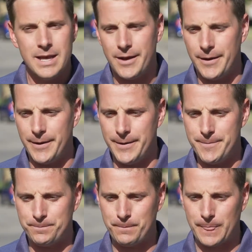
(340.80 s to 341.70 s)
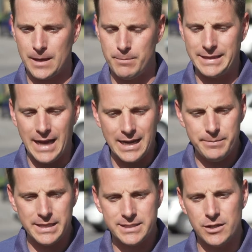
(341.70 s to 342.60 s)
Euh, mais dans
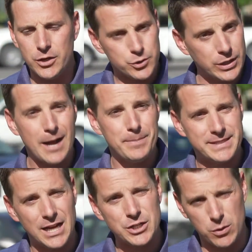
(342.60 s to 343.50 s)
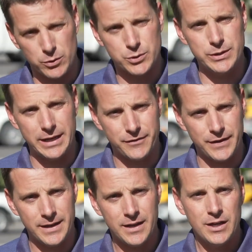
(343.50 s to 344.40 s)
l'immédiat, il y a du remplissage qui continue d'être
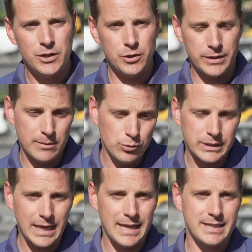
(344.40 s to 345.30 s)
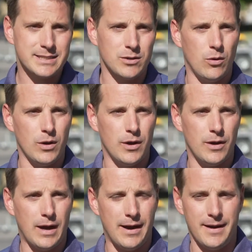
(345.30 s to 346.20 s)
fait. Il y a des bouteilles qui sont
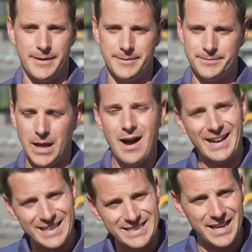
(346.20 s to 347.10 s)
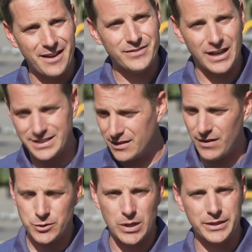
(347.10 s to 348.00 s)
euh, en, réserve dans une
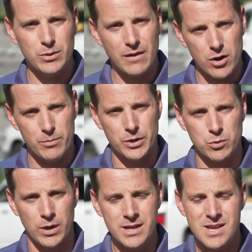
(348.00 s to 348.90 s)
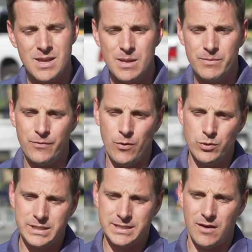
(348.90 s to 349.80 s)
éventualité où il y avait un besoin. Puis il faut
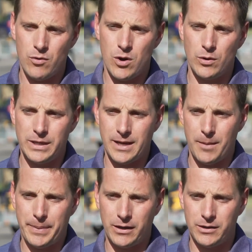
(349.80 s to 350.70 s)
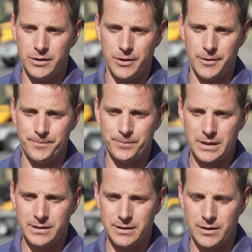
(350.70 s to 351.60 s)
aussi savoir qu'on est en période
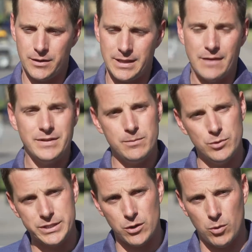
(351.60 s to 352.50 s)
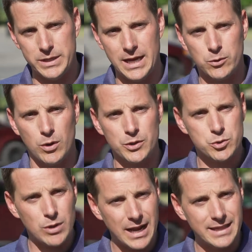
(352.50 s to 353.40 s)
d'avis d'ébullition obligatoire
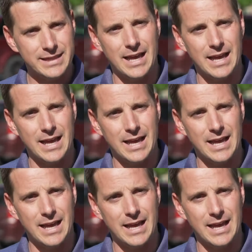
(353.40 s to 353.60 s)
dû à la